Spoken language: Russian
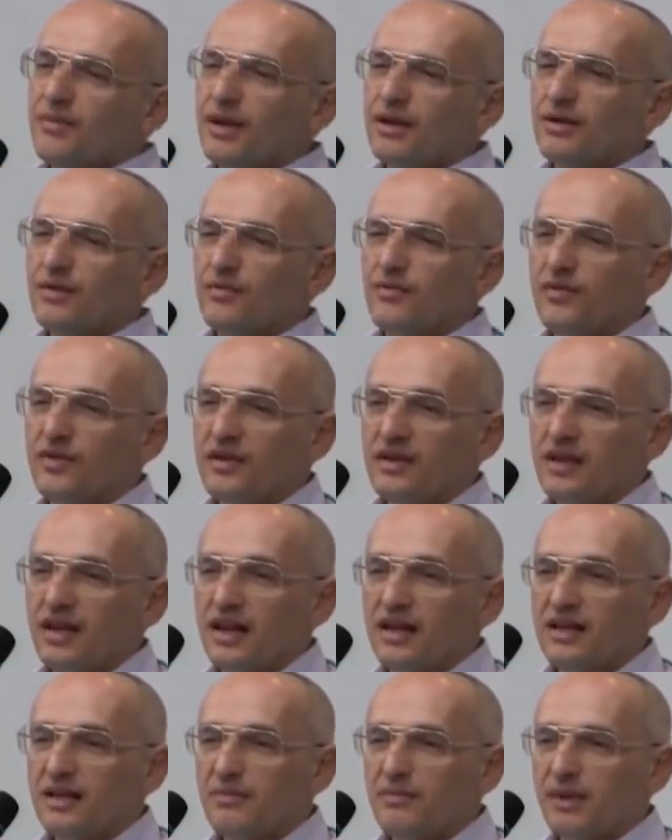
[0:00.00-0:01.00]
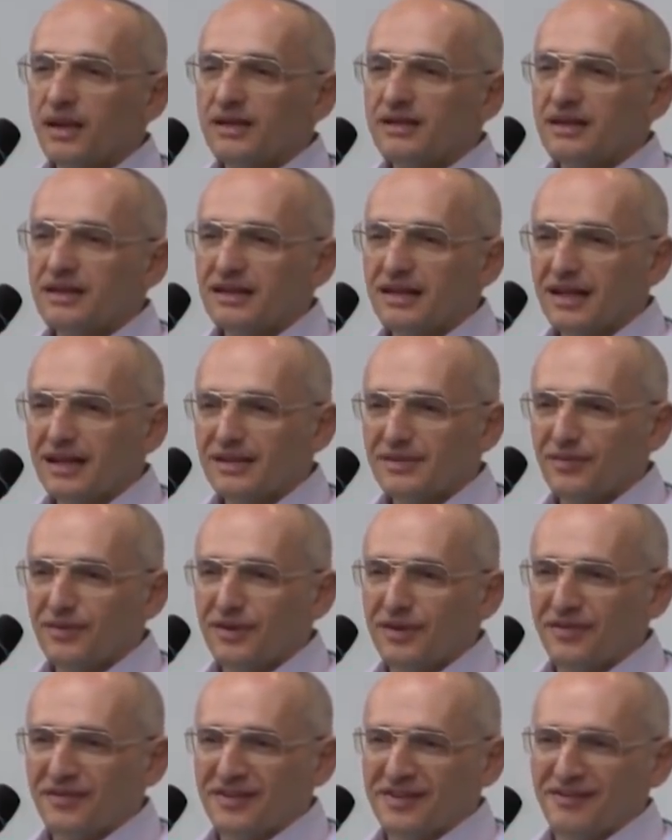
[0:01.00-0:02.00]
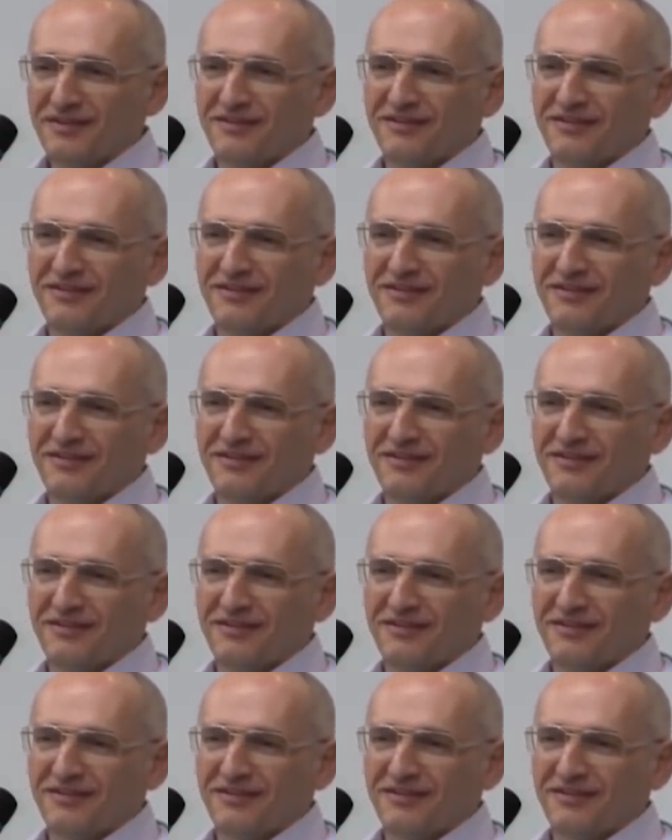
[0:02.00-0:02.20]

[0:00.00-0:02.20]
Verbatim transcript: Поэтому в Индии 1% разводов